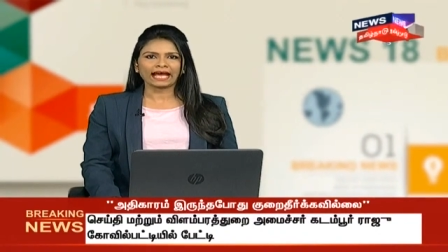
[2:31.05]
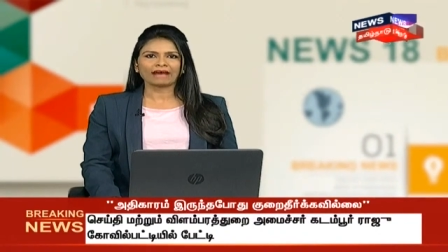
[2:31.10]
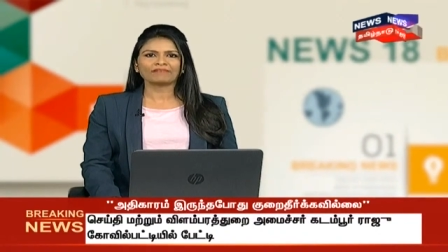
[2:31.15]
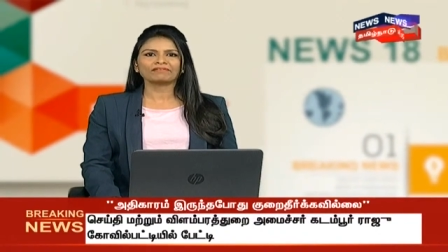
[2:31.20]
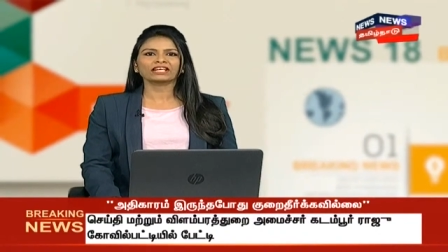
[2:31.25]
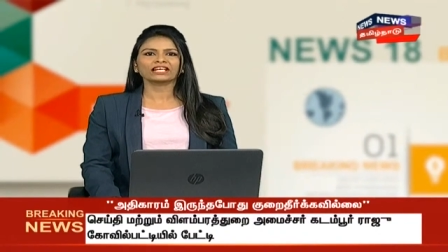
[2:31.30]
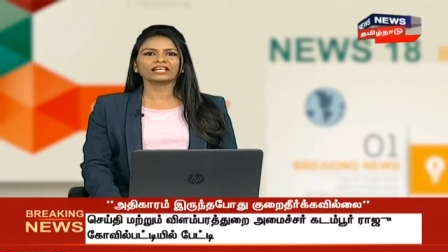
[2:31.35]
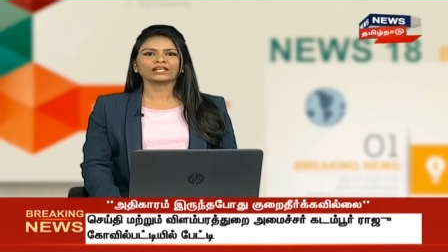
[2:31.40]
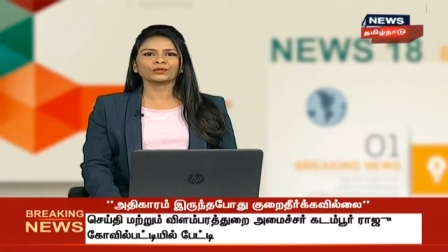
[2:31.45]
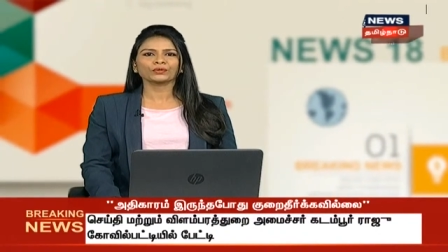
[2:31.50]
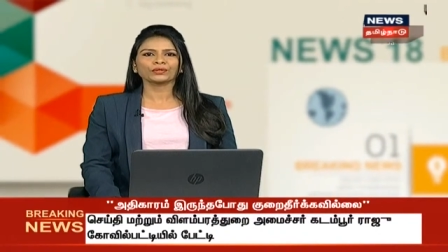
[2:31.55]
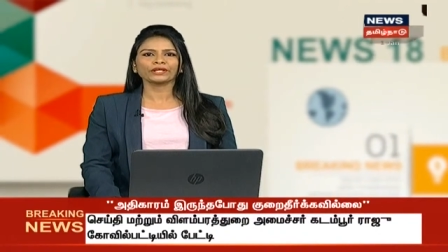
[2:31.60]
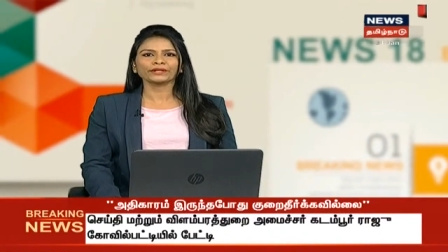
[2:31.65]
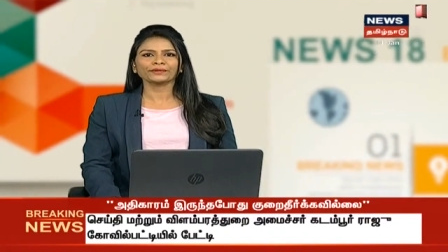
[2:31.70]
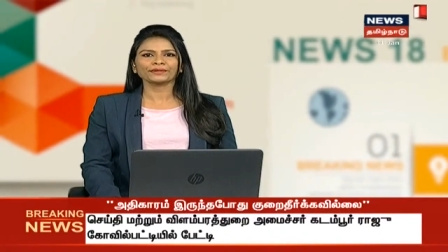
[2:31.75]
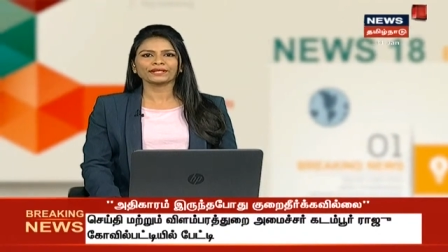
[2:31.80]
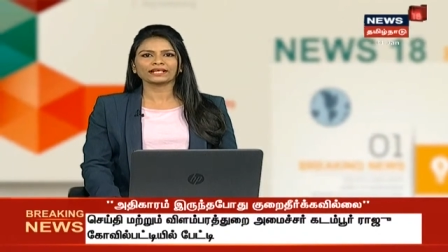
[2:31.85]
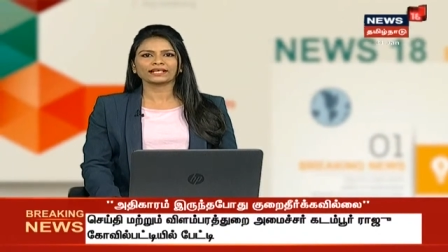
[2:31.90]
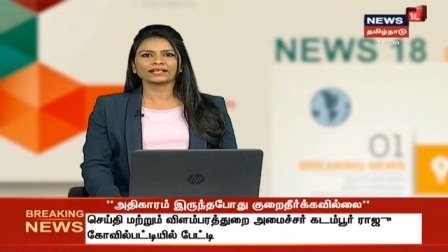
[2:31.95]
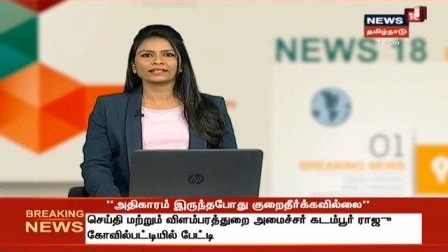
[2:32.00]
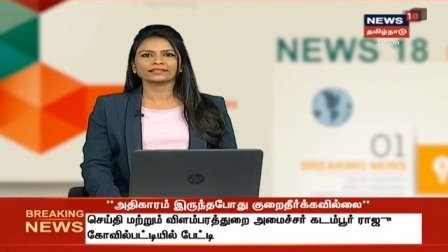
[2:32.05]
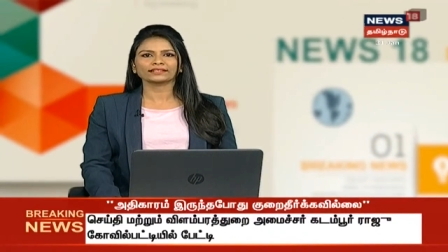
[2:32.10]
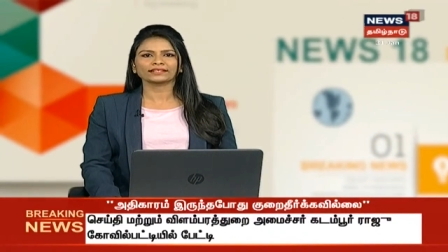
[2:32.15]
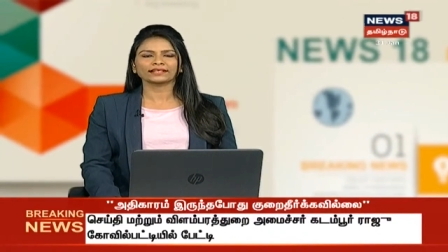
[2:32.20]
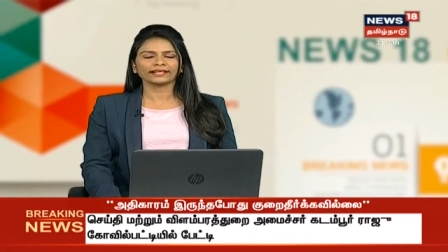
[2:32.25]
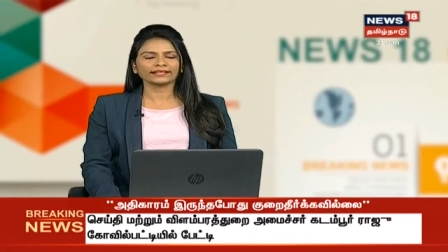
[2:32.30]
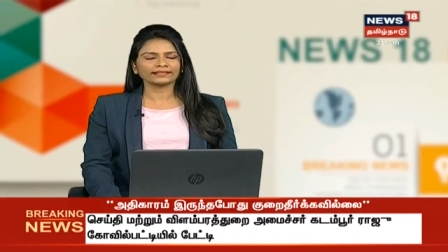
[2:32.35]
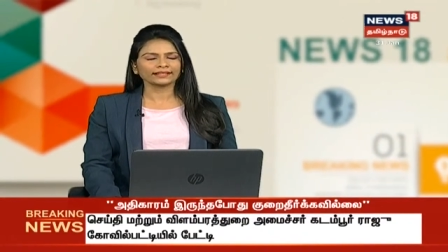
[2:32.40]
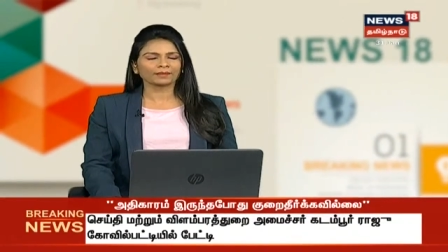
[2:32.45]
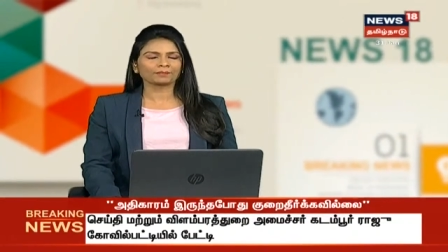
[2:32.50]
அவர்கள் கூறியுள்ள
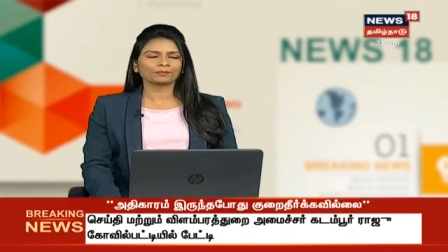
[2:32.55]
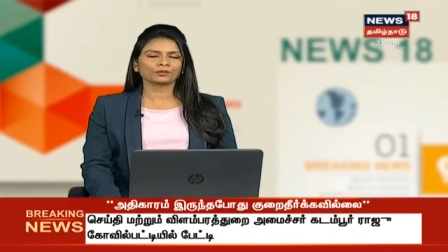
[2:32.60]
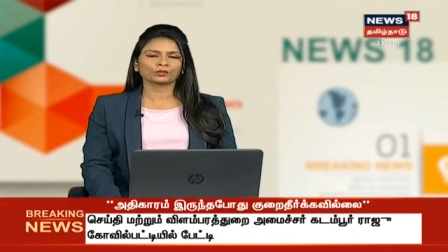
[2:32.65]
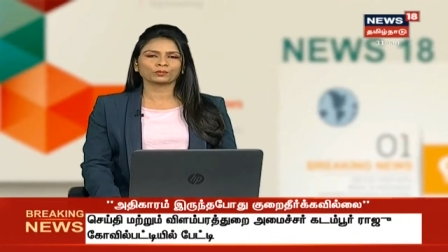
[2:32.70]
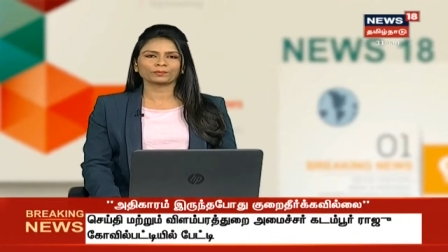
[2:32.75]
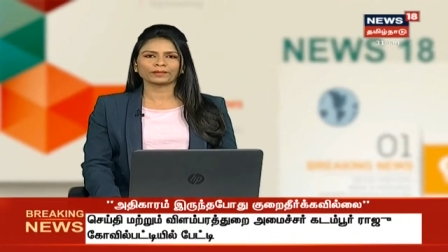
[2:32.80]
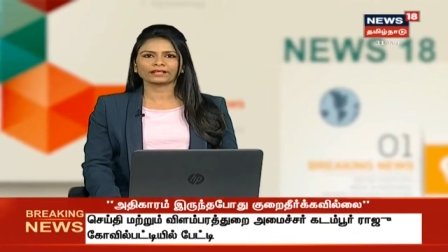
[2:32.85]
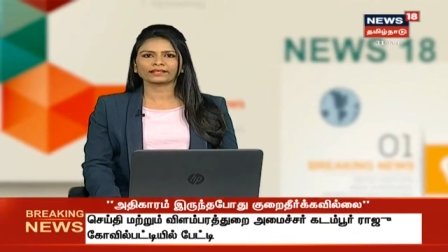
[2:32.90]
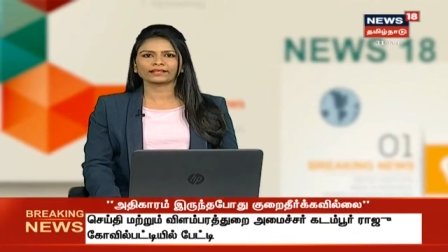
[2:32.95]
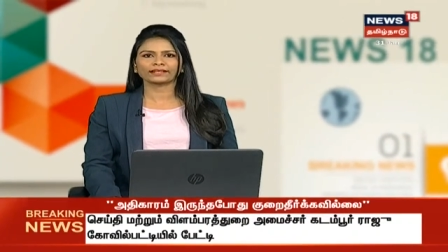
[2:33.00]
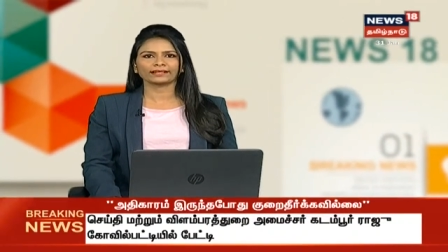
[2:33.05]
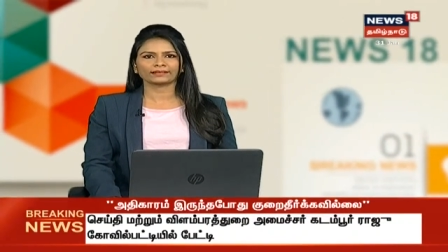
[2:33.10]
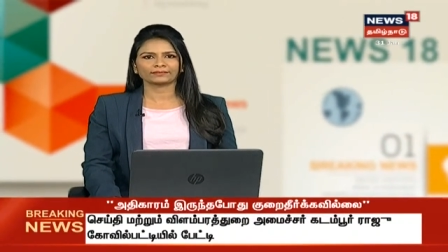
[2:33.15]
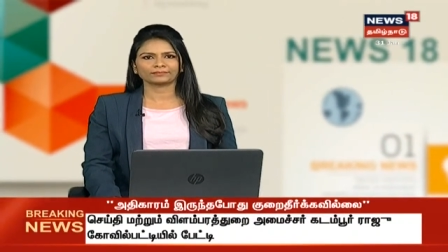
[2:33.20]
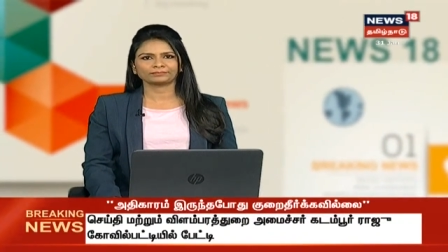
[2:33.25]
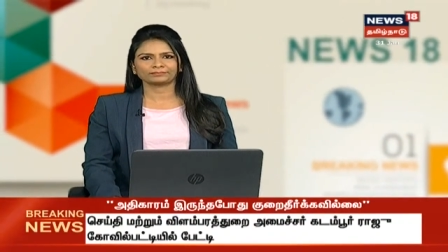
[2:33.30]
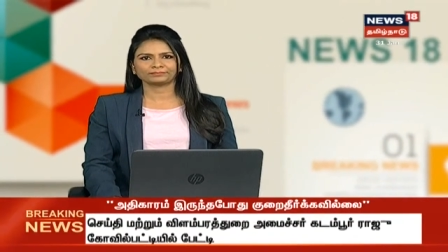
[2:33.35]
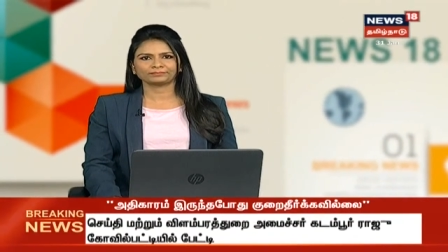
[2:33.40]
கருத்துக்களை தற்போது பார்க்கலாம்